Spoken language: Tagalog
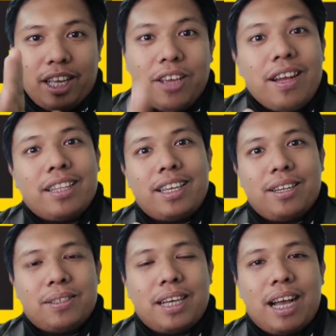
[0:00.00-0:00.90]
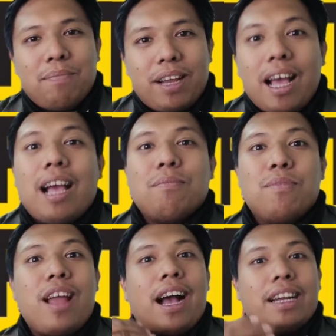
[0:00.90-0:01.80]
Ngayon, nakatingin ako sa camera.
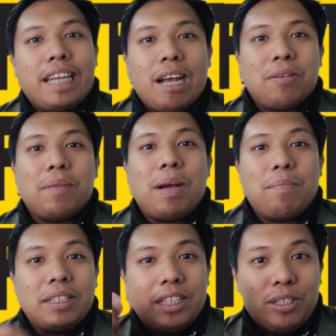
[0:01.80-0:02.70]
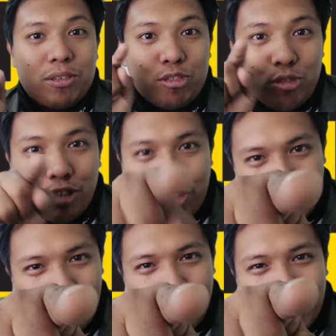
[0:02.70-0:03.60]
Mula kanina, kung napapansin nyo, dun ako
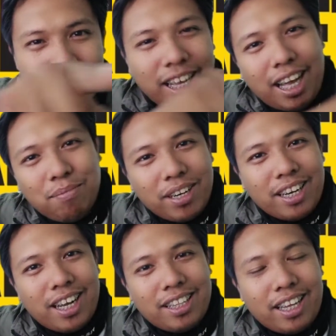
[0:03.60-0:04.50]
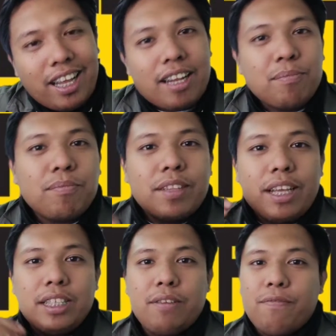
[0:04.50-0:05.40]
sa butas ng camera nakatingin.
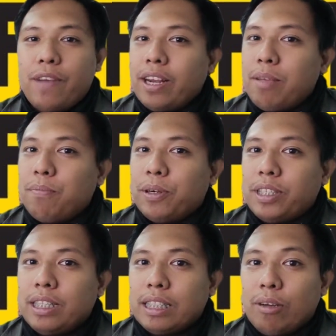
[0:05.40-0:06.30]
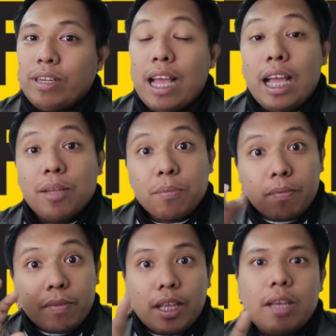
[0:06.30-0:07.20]
Kasi very important daw na
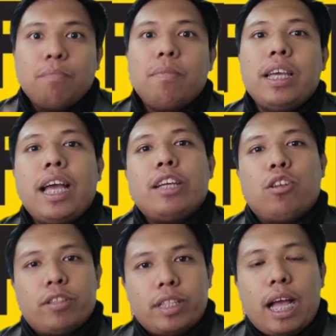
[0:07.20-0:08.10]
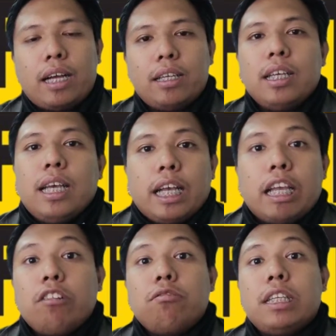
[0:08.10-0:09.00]
may eye contact.
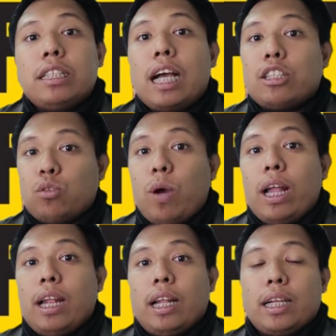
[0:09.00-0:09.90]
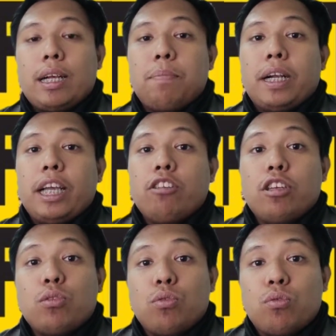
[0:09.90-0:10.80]
Ganun din sa actual kapag kayo
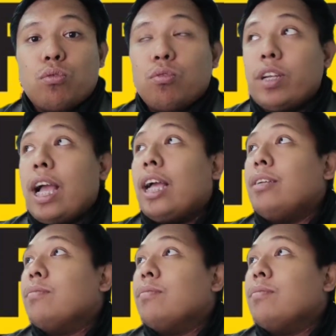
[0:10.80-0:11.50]
nagtuturo na.